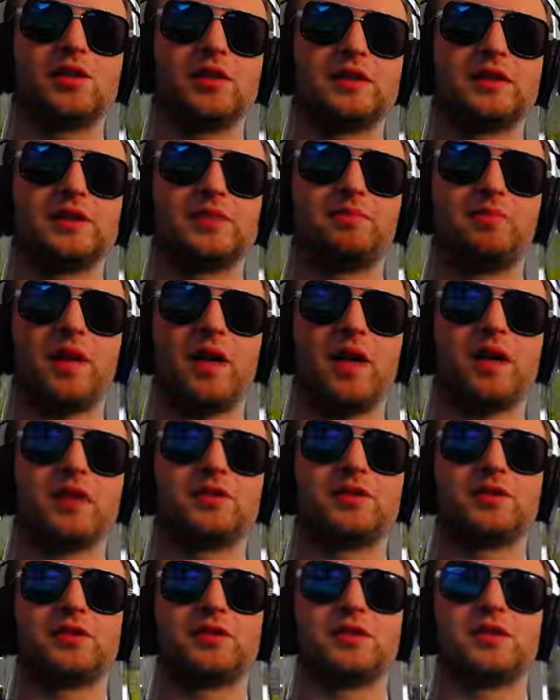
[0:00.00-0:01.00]
szedł
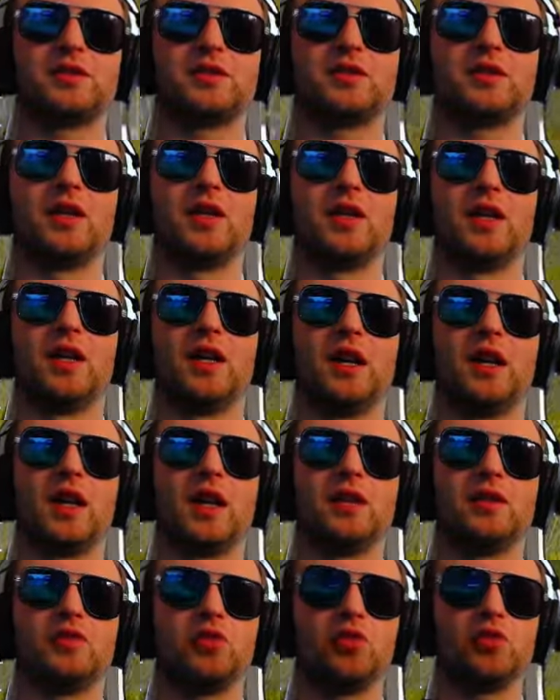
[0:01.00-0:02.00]
spać, y,
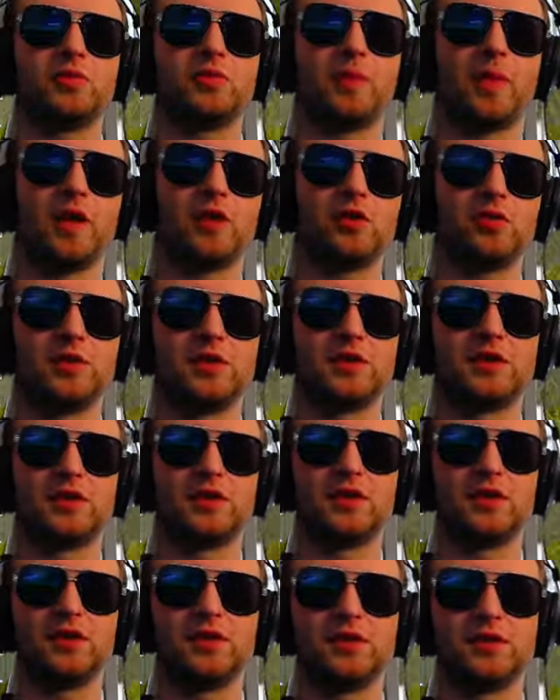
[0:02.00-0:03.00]
ale no odpalił no, chyba,
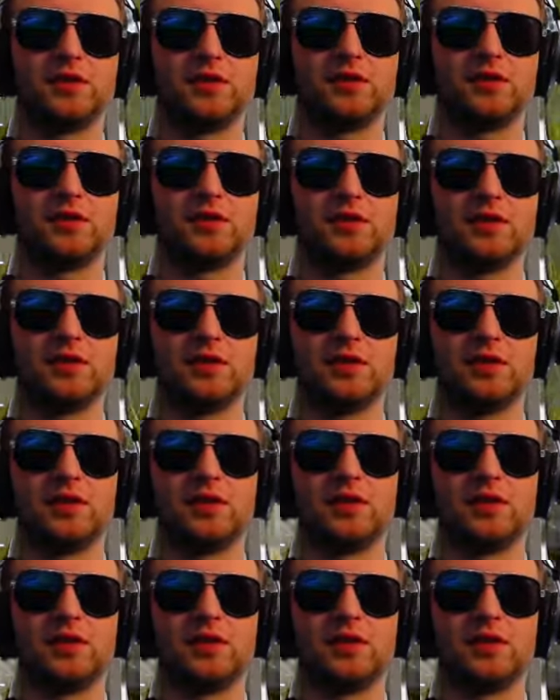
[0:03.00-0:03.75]
mi no też małpa. Tak?